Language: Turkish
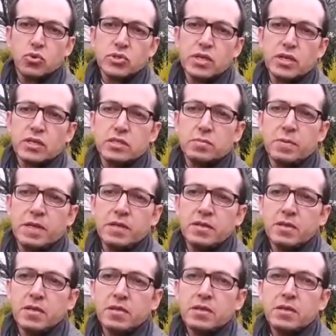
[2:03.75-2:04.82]
Uluslararası Pen...
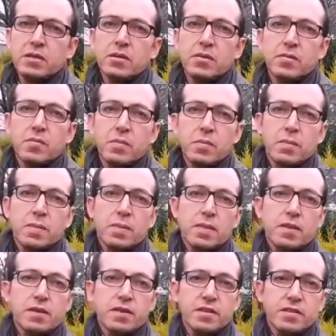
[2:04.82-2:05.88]
Ne dedi? Bir de
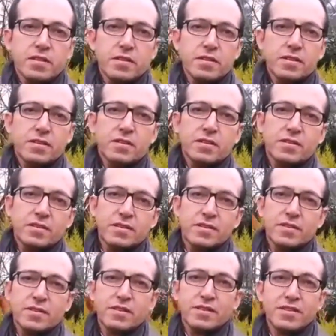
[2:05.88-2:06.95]
siz ee, görebildiniz ya
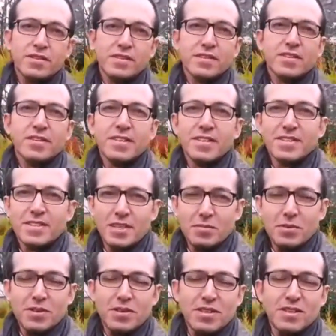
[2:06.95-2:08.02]
sıcağı sıcağına.
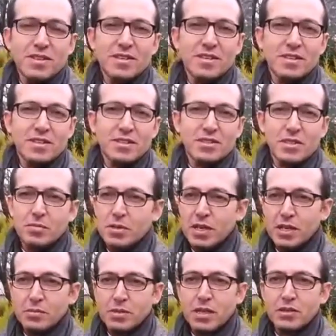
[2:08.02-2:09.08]
Tabii ki. İşte bir
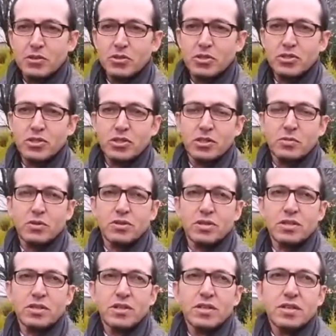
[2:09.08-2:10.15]
yarım saat önce çıktım
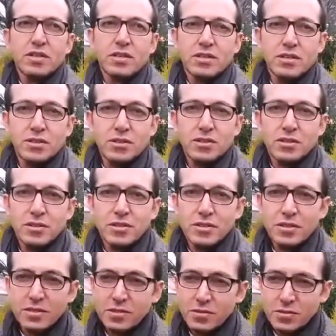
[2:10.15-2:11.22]
oradan.
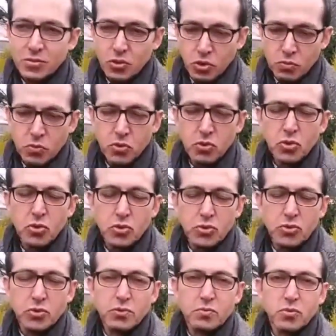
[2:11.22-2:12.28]
Çok mutlu
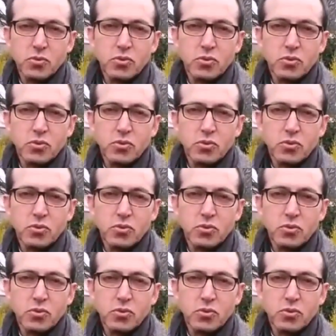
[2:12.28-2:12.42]
oldu.